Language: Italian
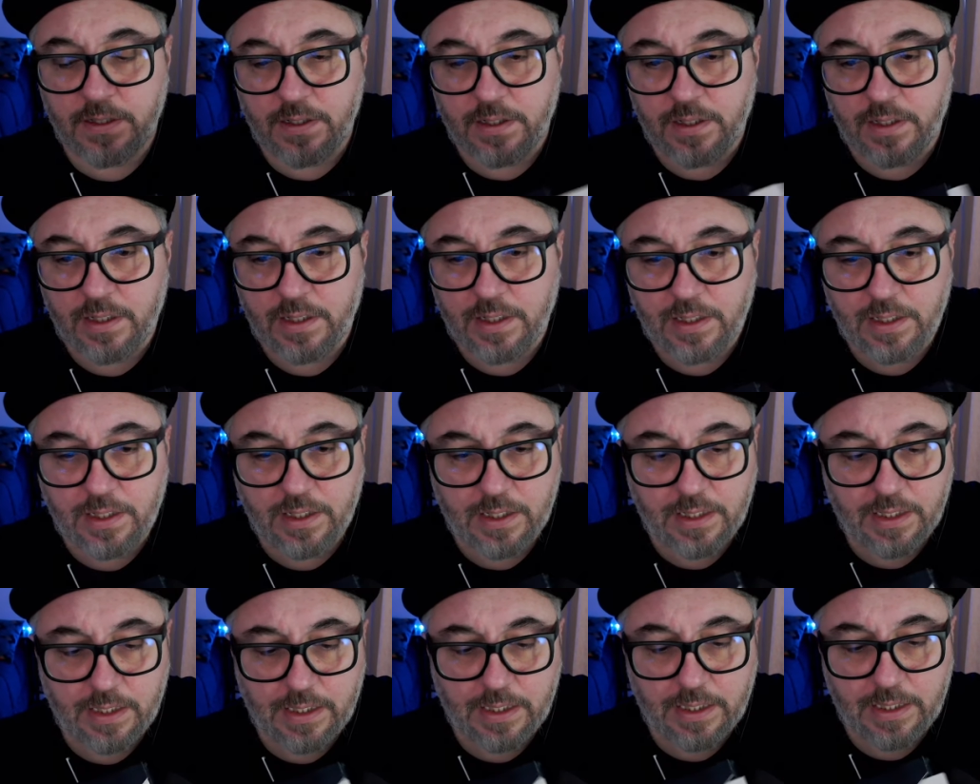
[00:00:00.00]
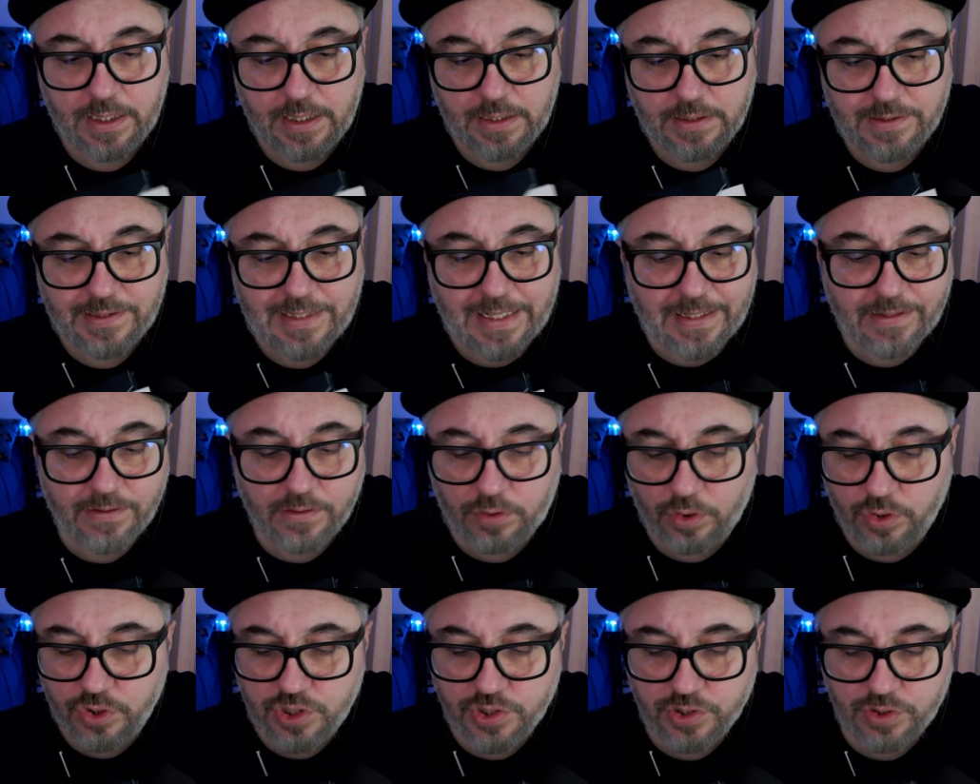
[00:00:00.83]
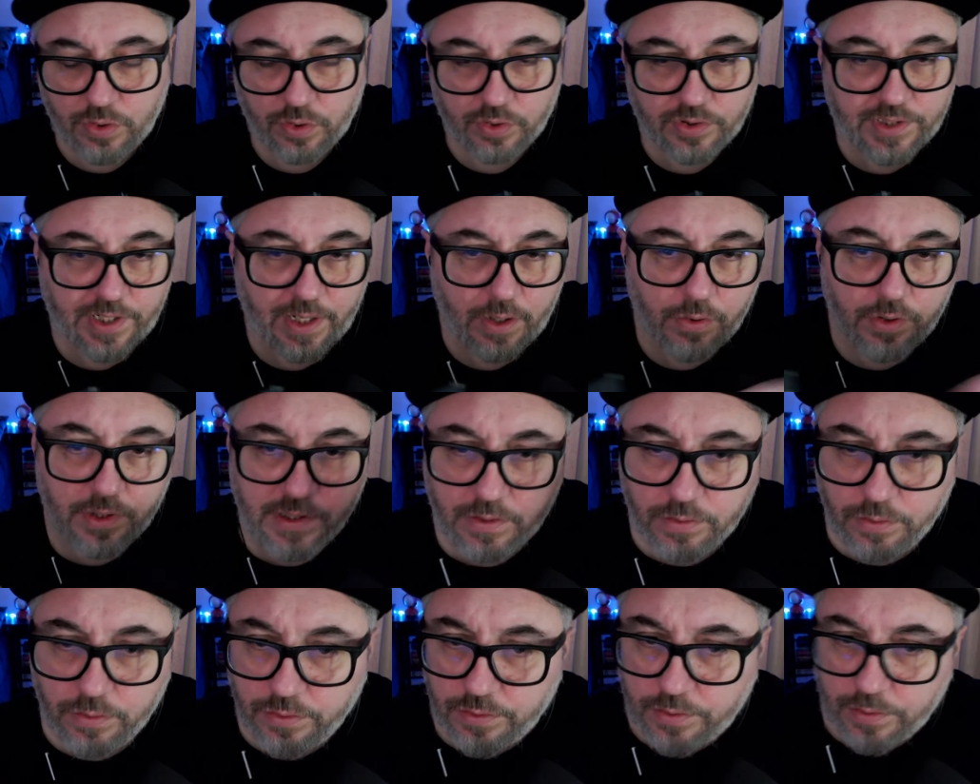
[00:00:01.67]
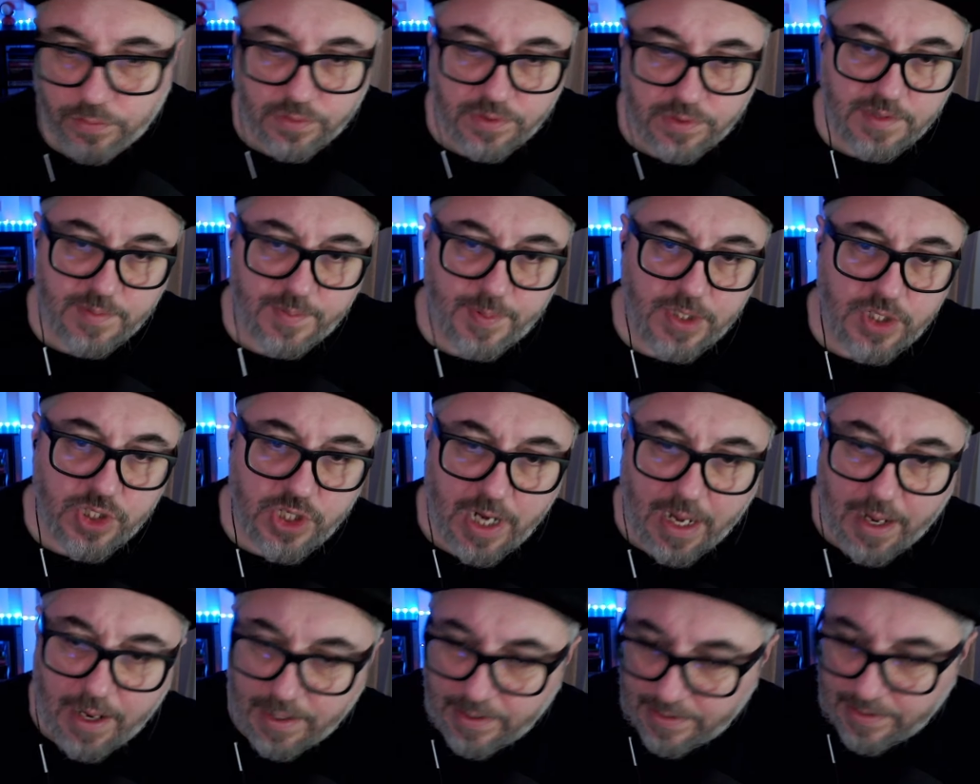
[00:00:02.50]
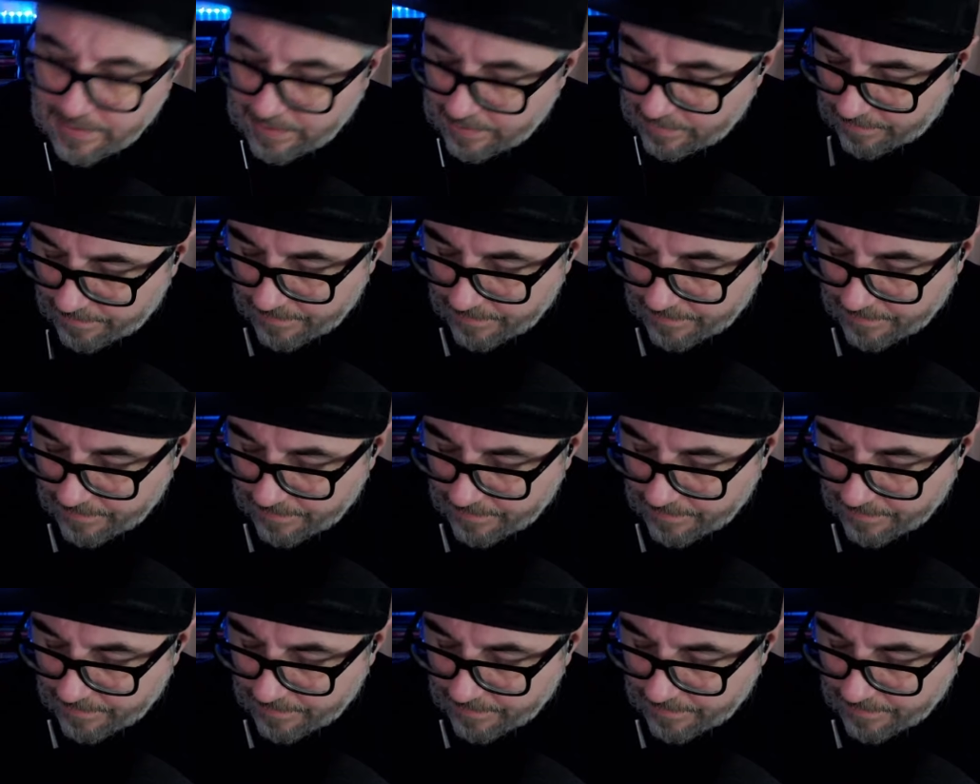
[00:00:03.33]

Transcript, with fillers: e dentro ci sono tre ore di contenuti speciali,